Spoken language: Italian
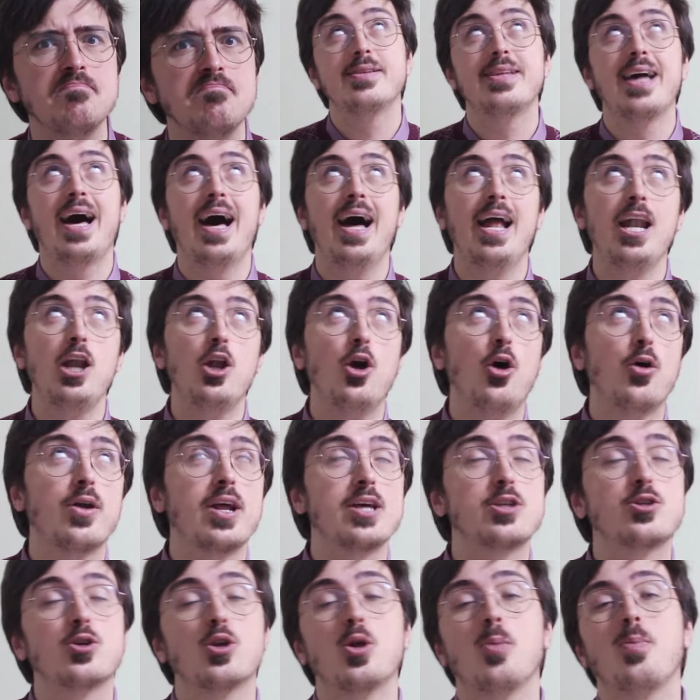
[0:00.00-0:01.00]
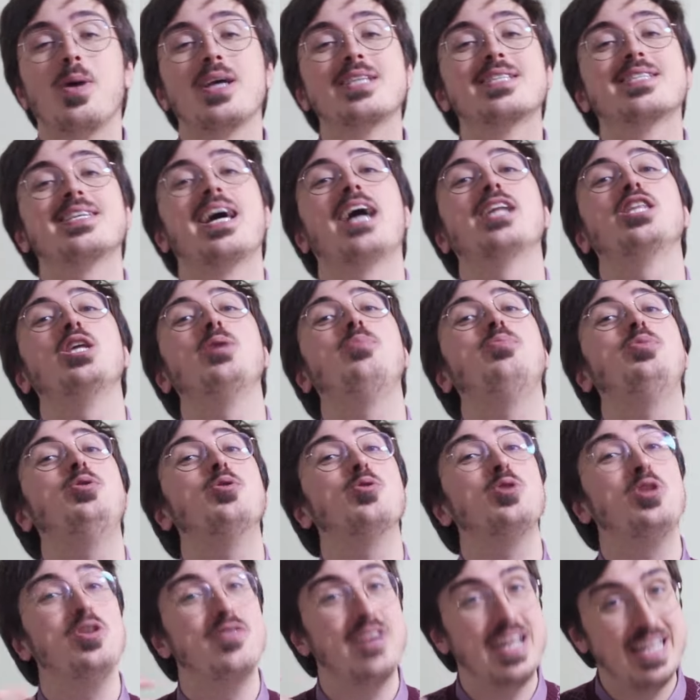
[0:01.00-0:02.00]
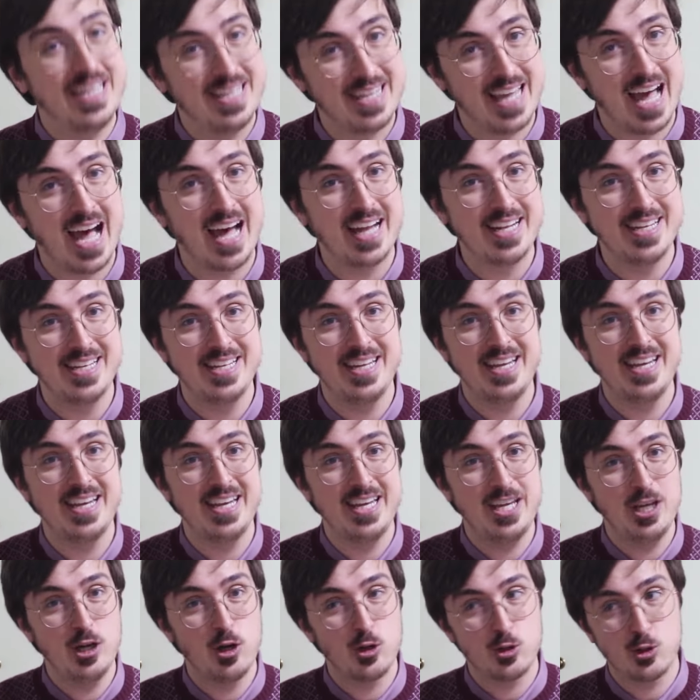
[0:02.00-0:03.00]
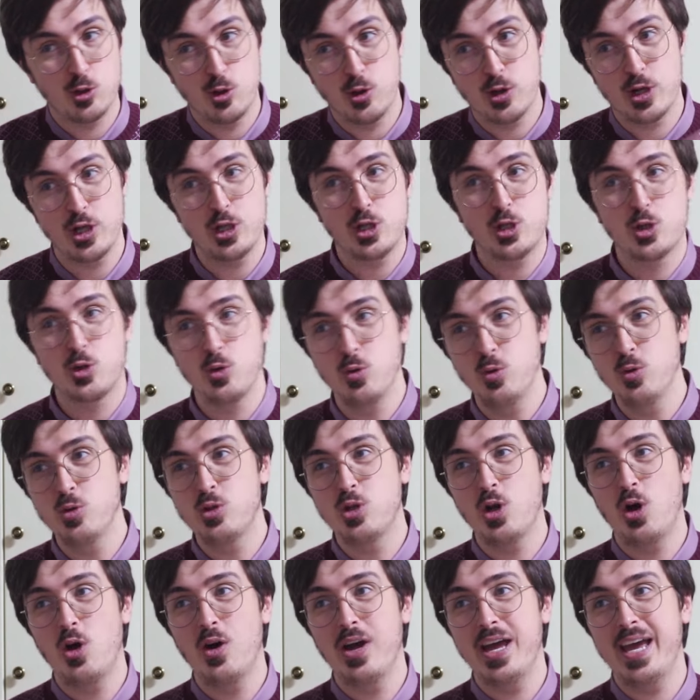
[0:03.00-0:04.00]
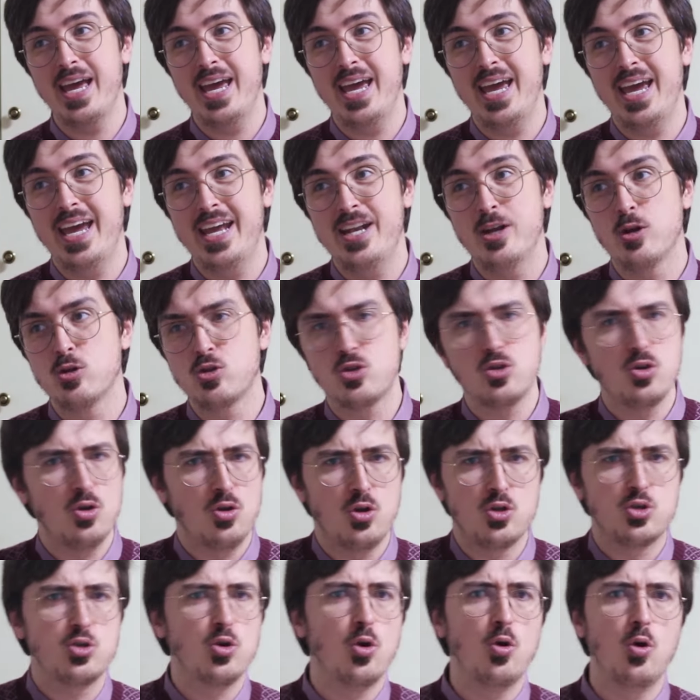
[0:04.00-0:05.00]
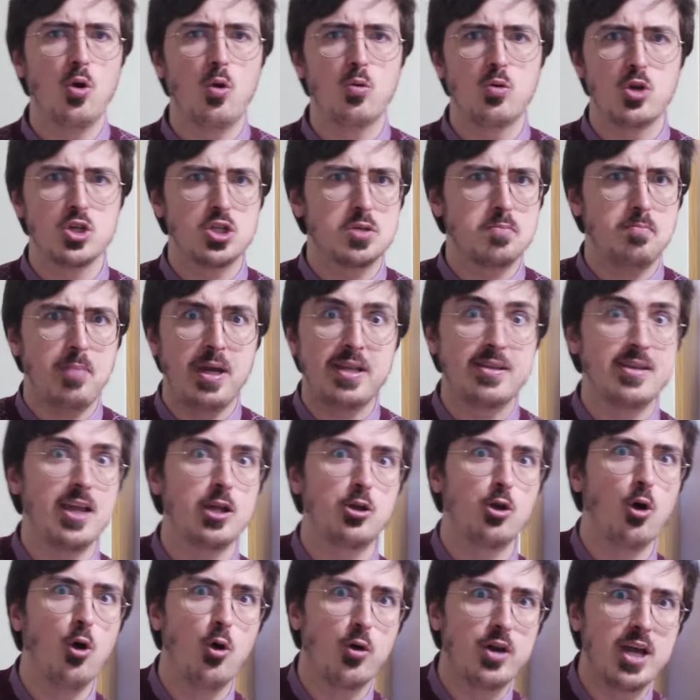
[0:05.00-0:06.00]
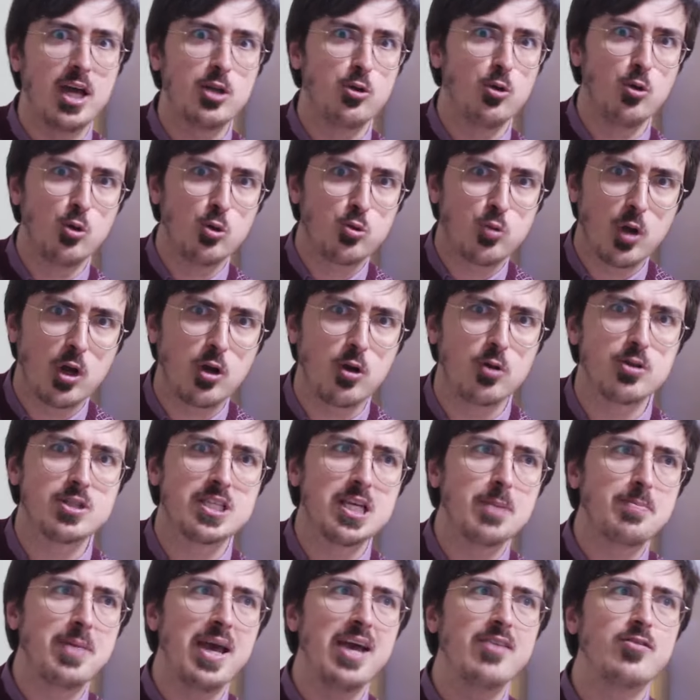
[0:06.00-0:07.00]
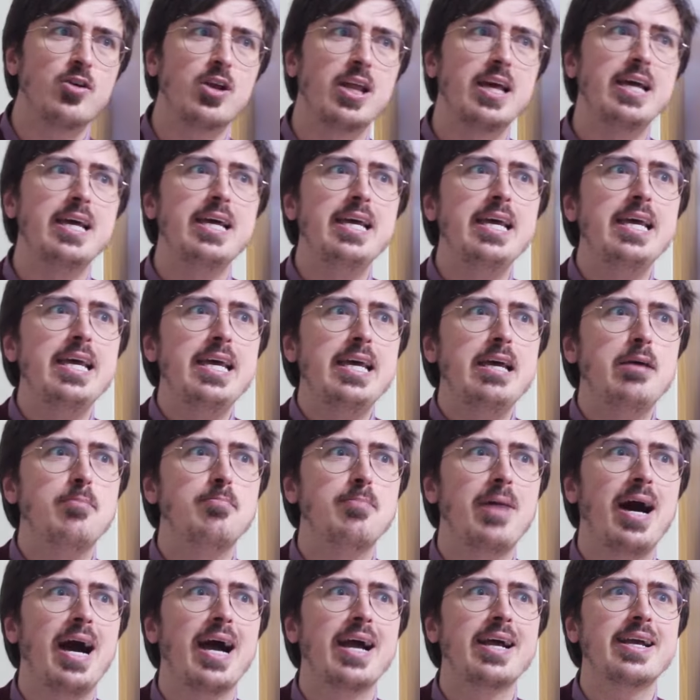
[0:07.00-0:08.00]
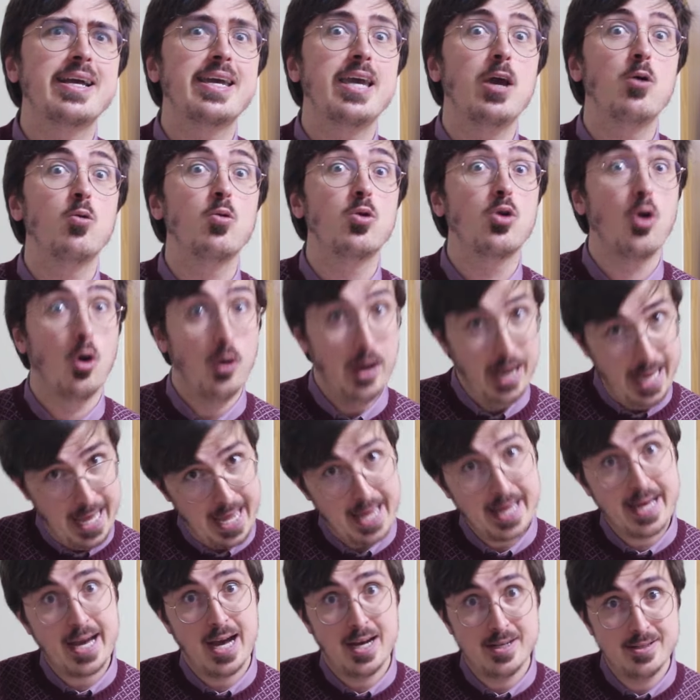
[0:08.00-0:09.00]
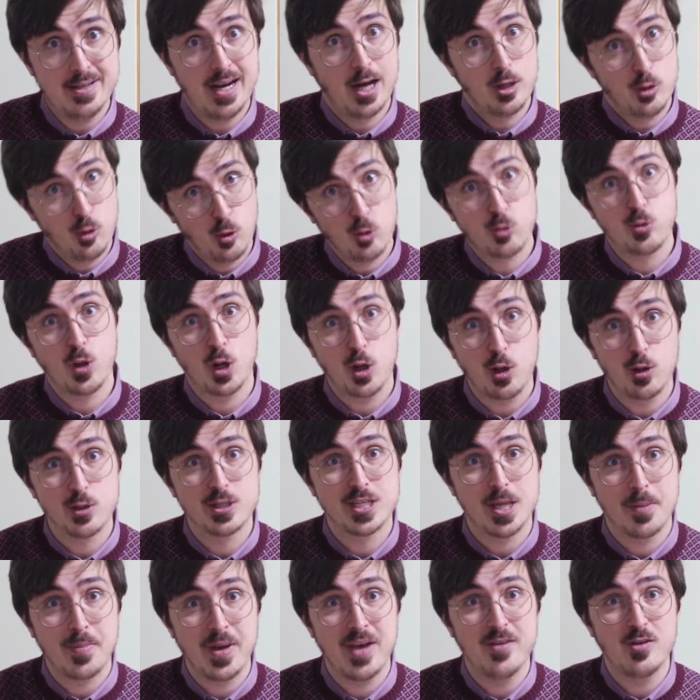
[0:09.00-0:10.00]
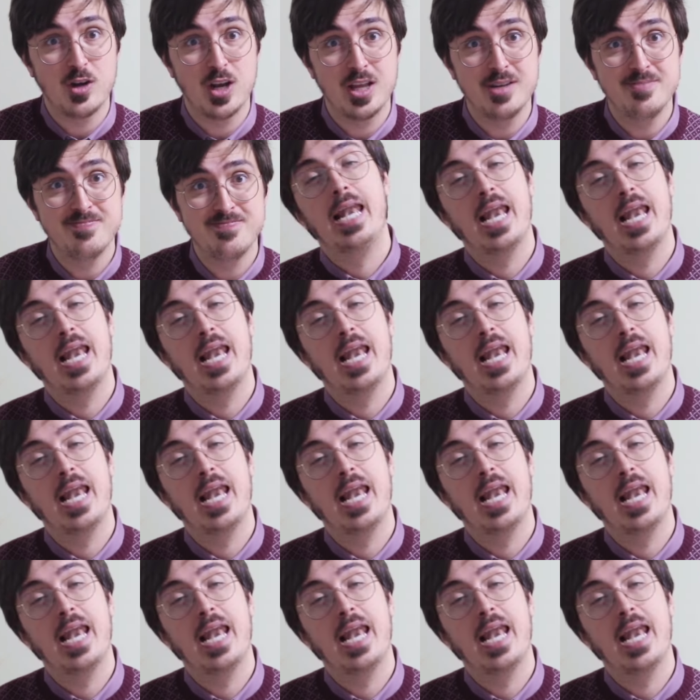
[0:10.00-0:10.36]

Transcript: Da allora sono passati più di vent'anni, io sono cresciuto e non sono solo uno spettatore adulto e consapevole, ma anche un collega adulto e consapevole.